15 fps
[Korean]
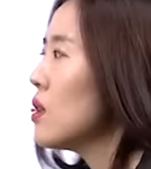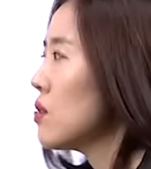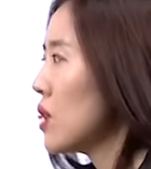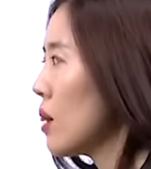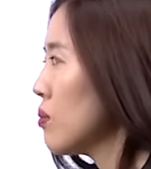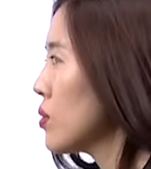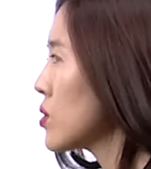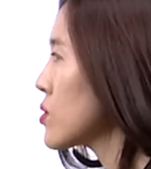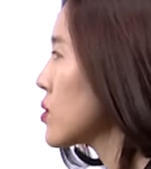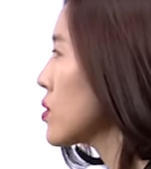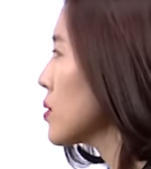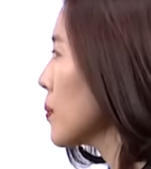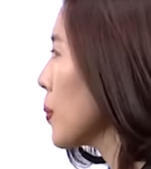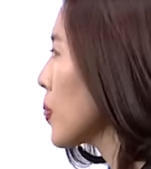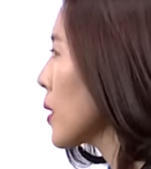다
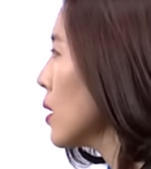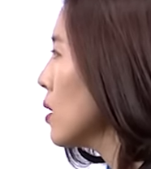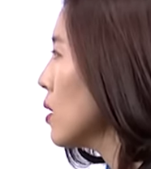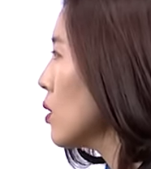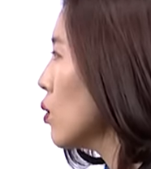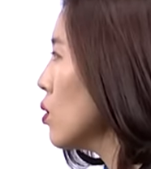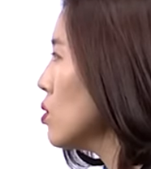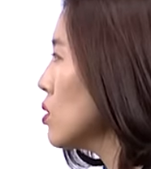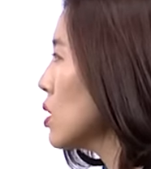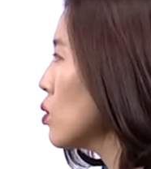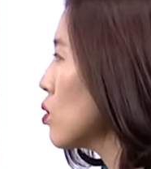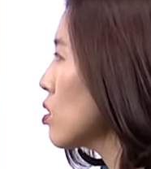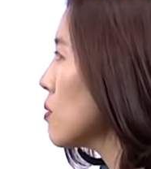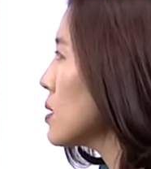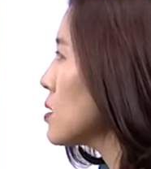풀었어. 홀대
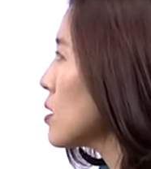동의어만